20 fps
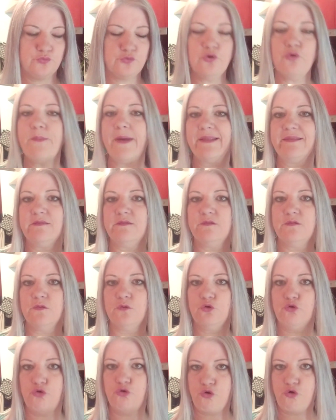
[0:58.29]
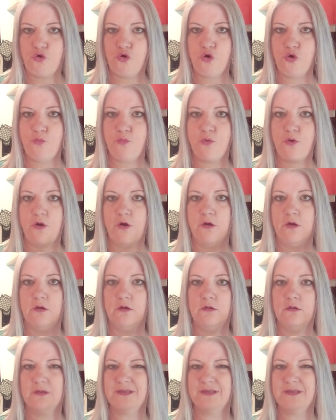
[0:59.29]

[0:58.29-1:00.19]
tomate, concombre,